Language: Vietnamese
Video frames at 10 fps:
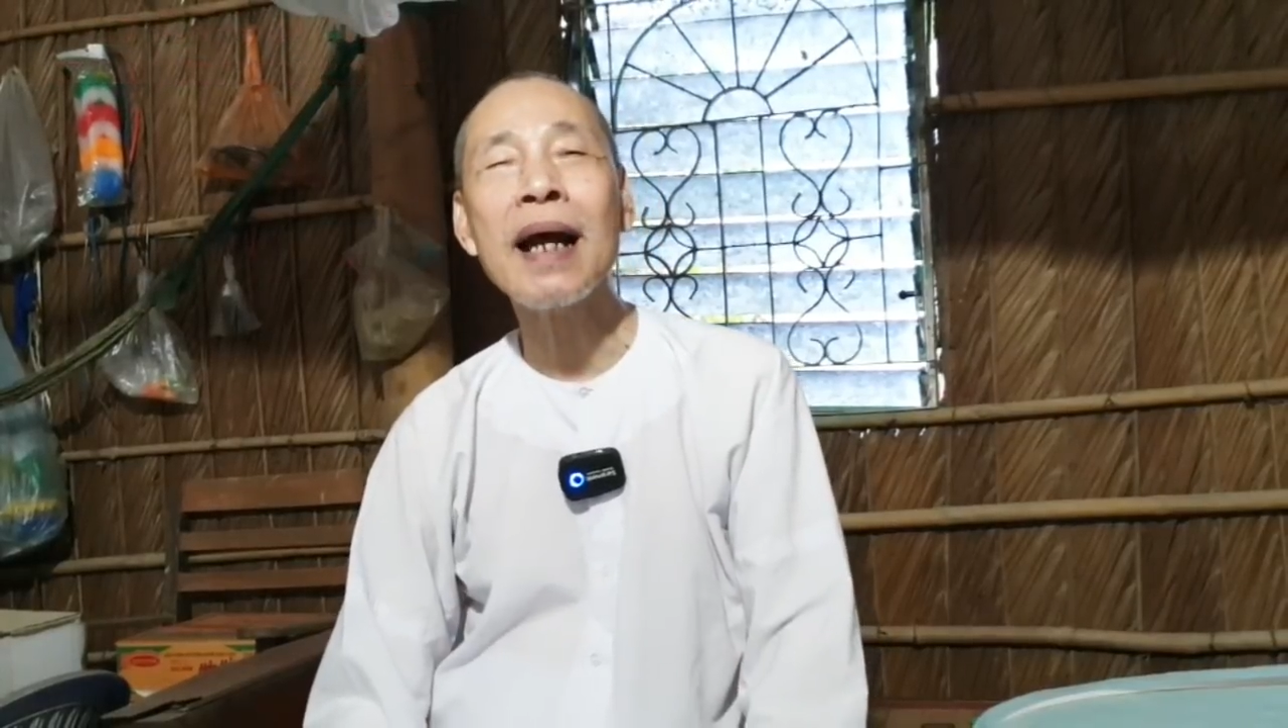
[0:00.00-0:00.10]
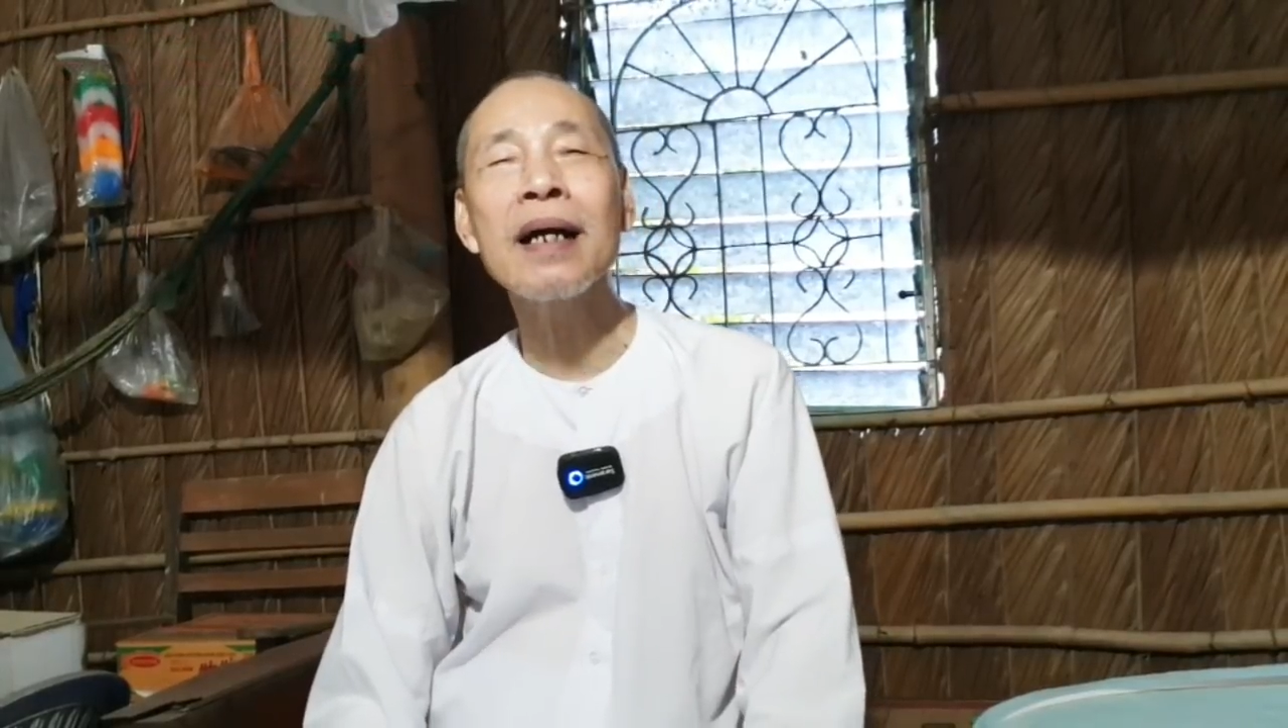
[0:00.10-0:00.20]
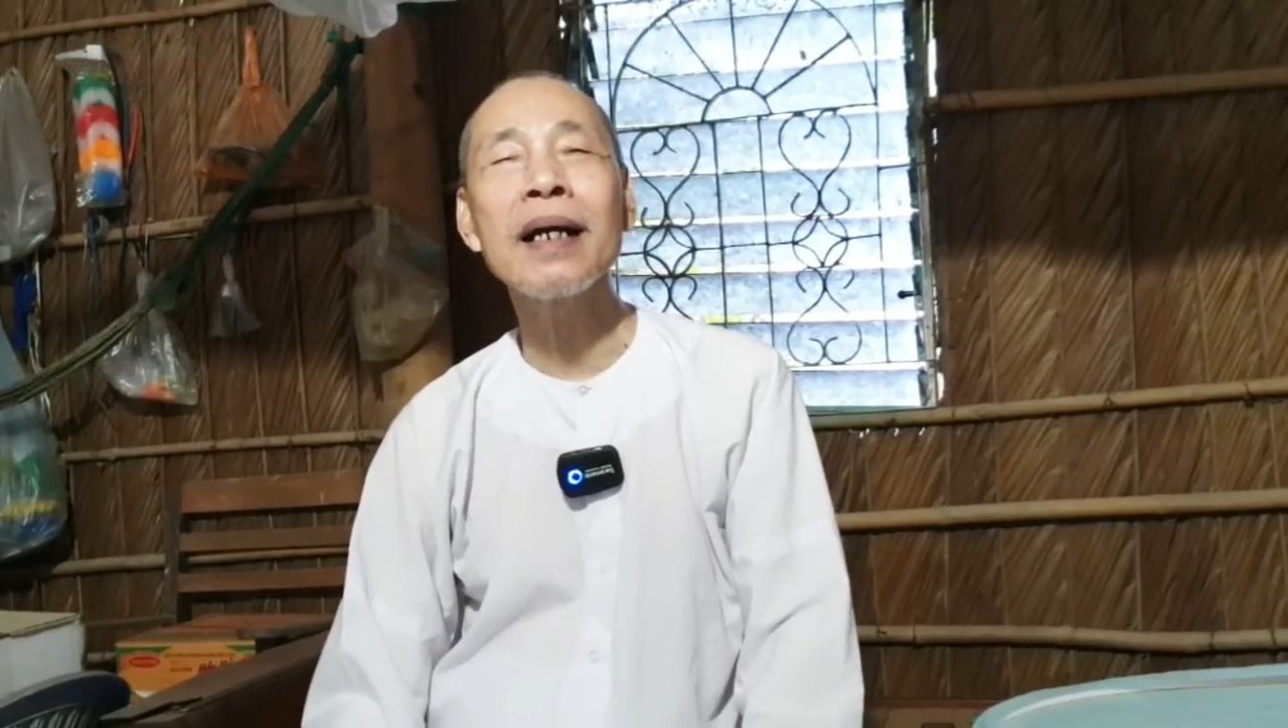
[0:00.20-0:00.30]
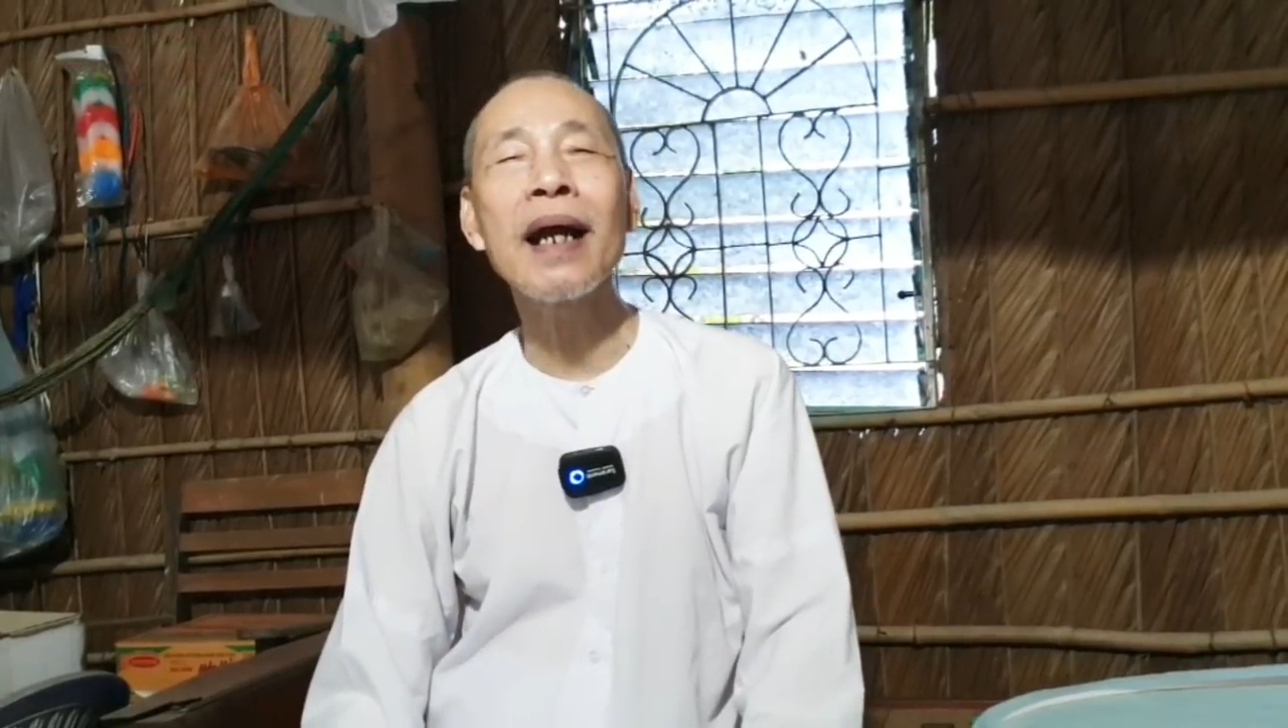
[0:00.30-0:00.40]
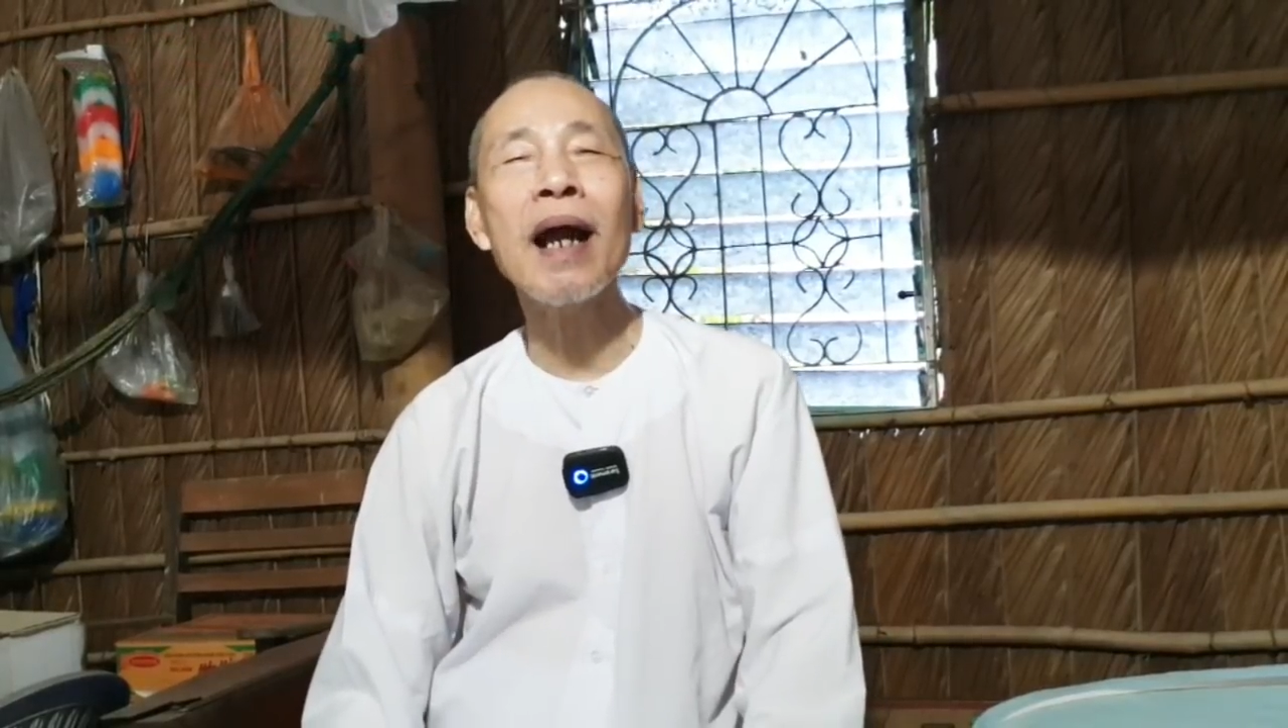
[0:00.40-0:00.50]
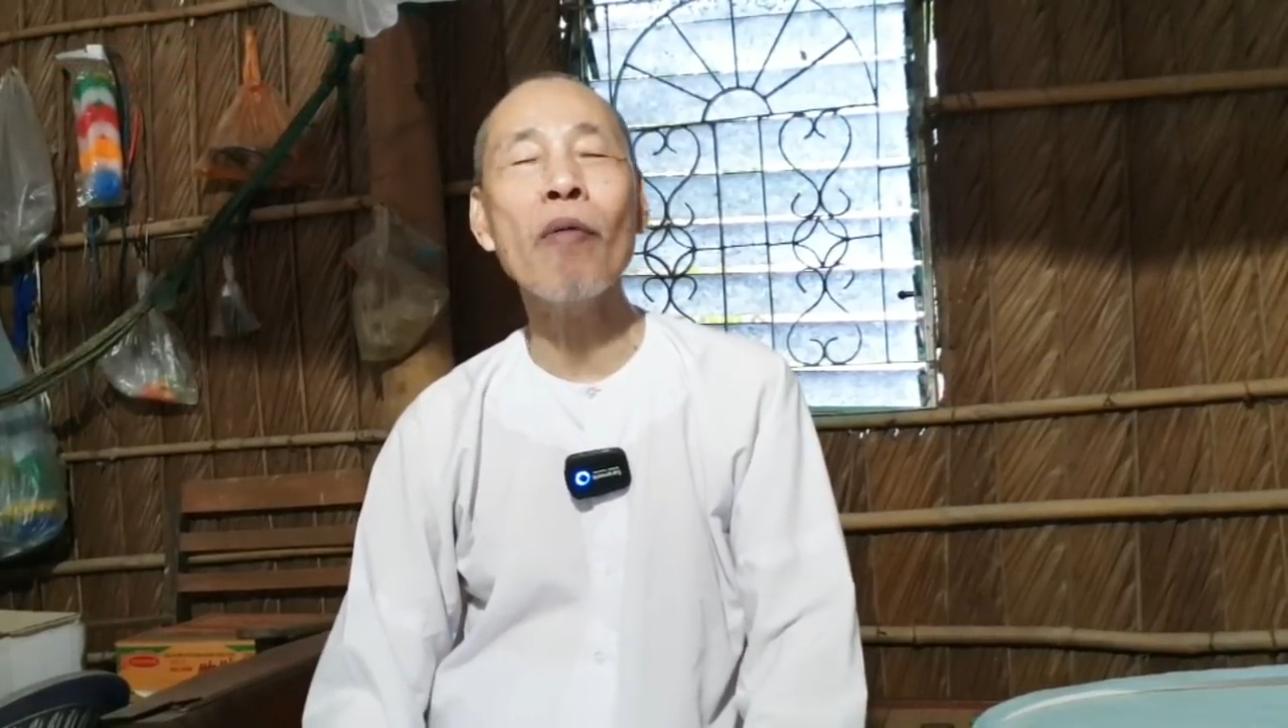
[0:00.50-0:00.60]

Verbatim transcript: là người này